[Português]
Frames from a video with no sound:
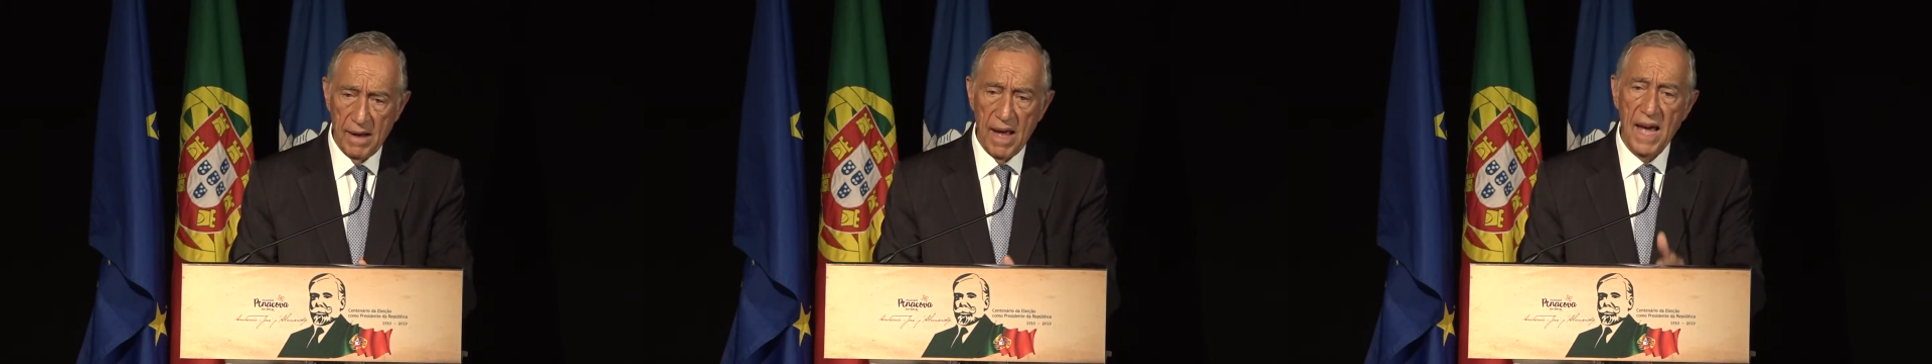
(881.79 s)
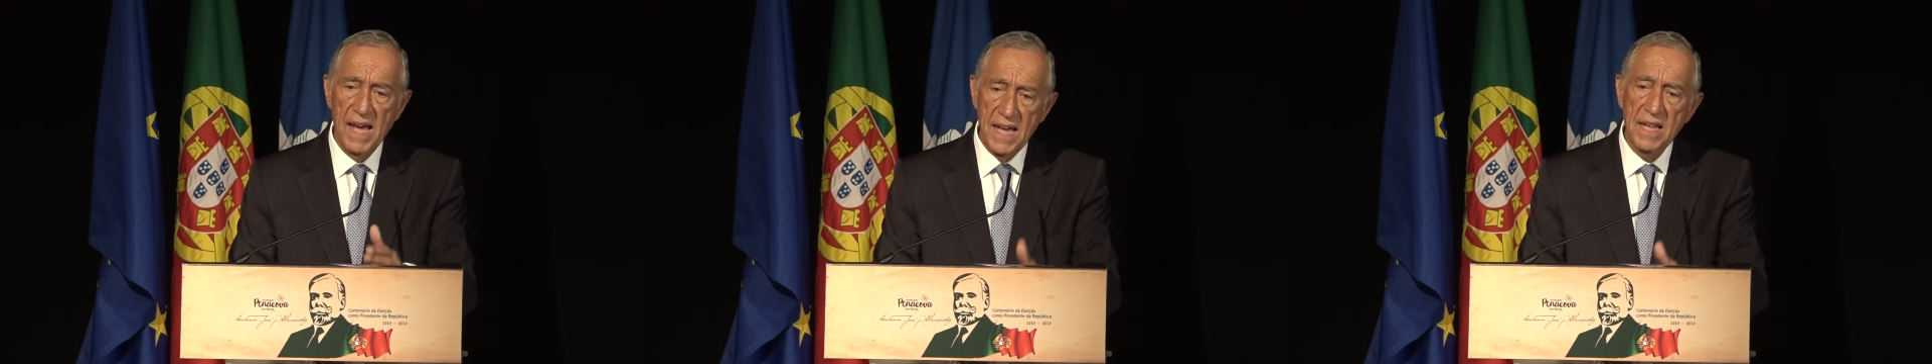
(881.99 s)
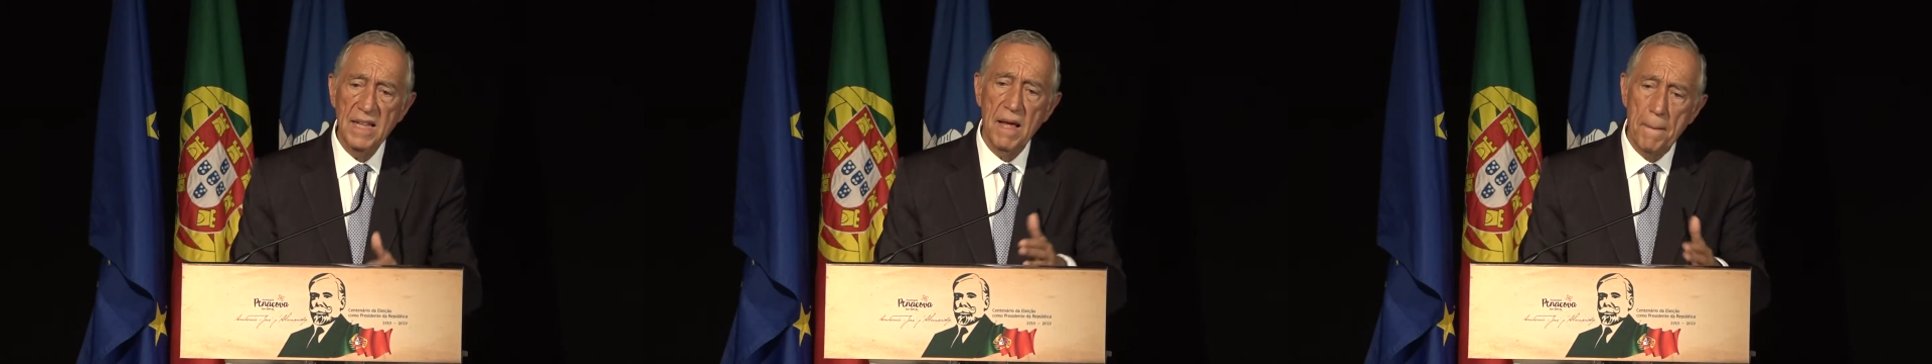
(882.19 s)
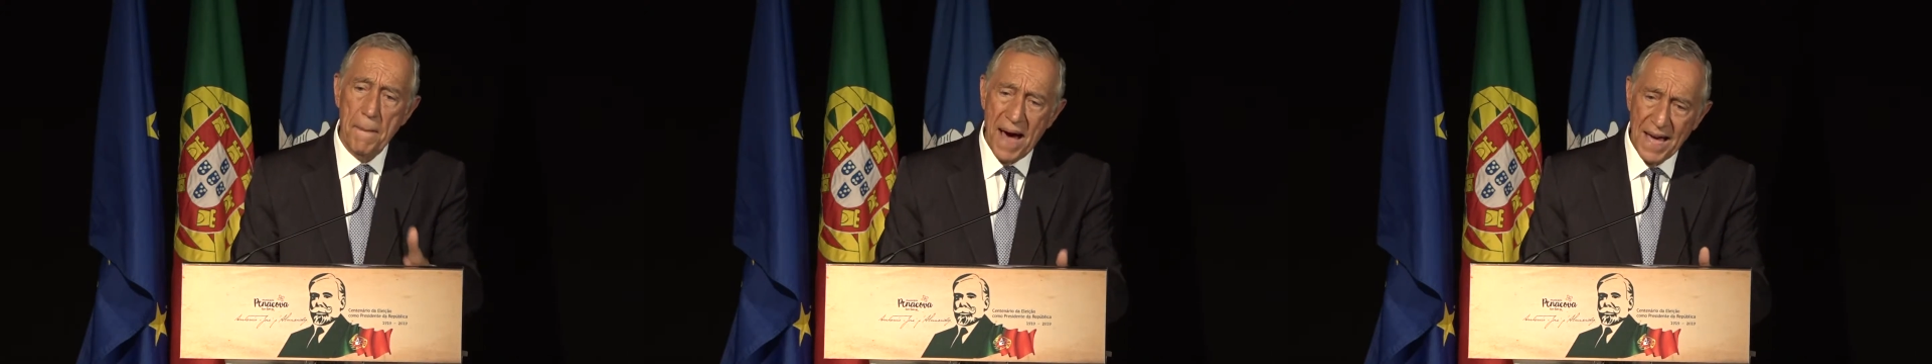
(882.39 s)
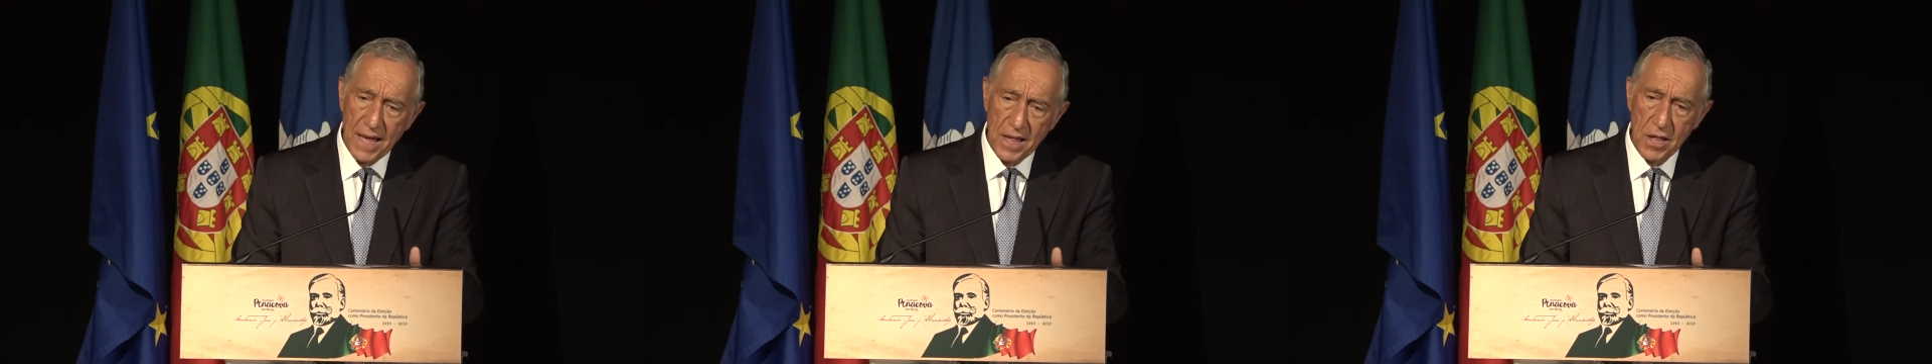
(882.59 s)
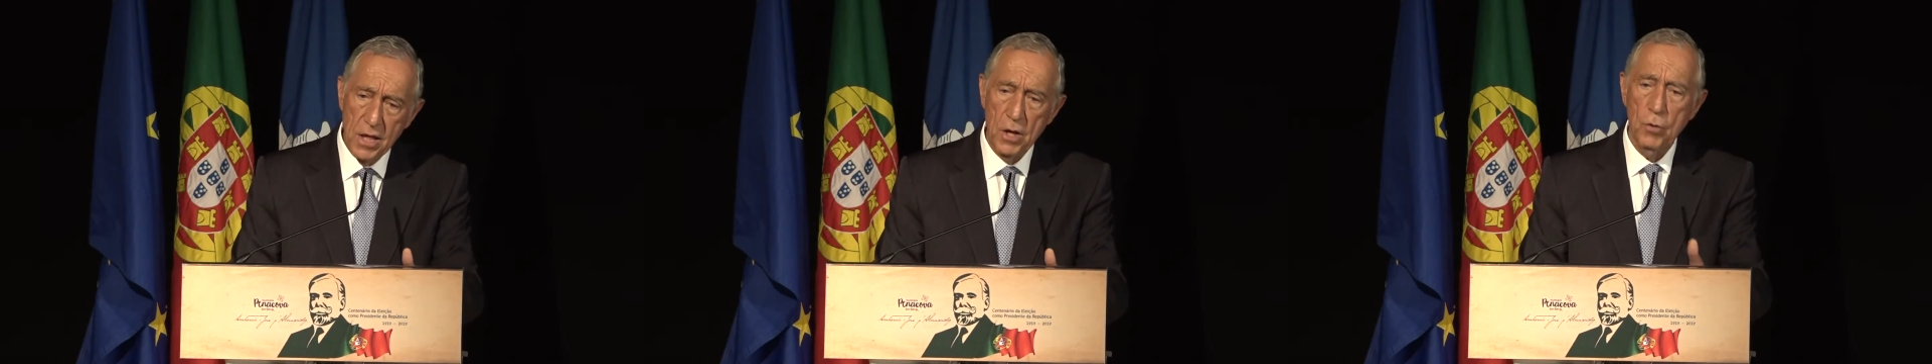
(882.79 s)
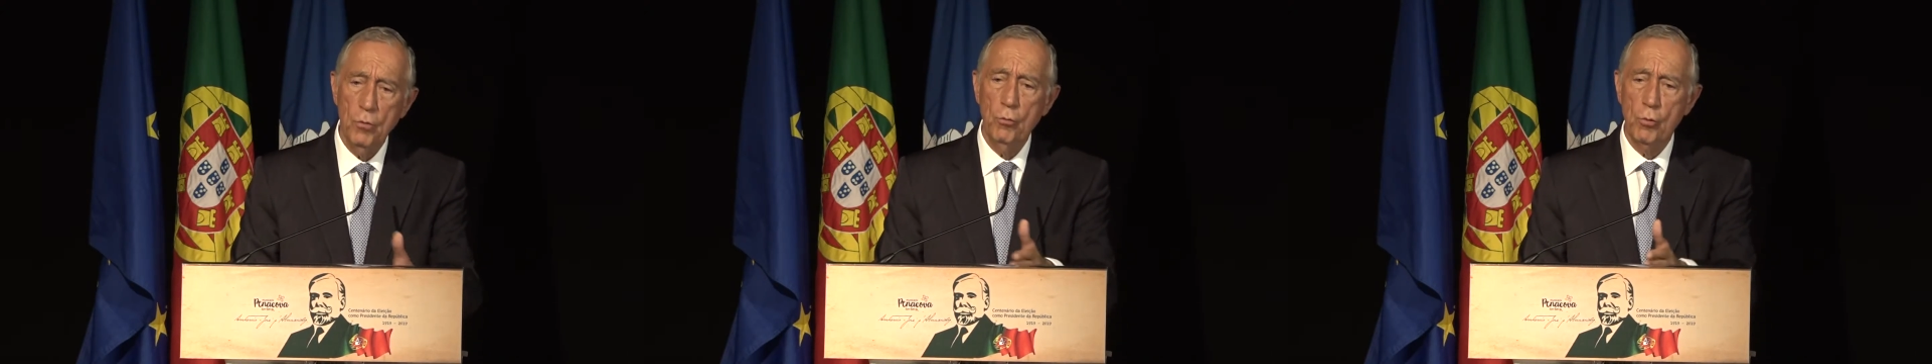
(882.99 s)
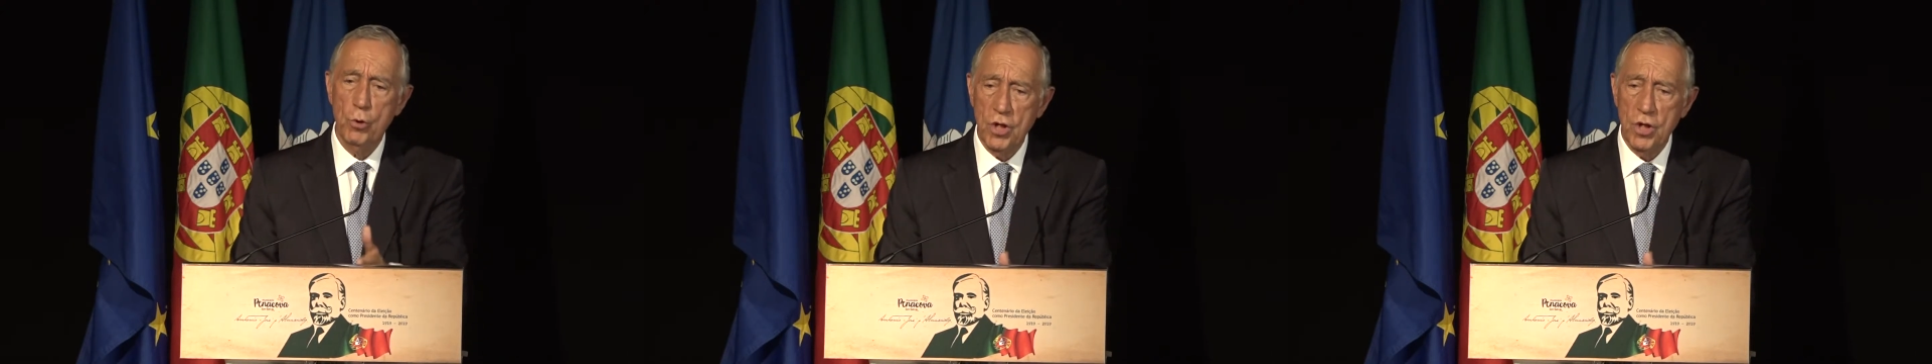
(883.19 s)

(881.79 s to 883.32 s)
ainda mais um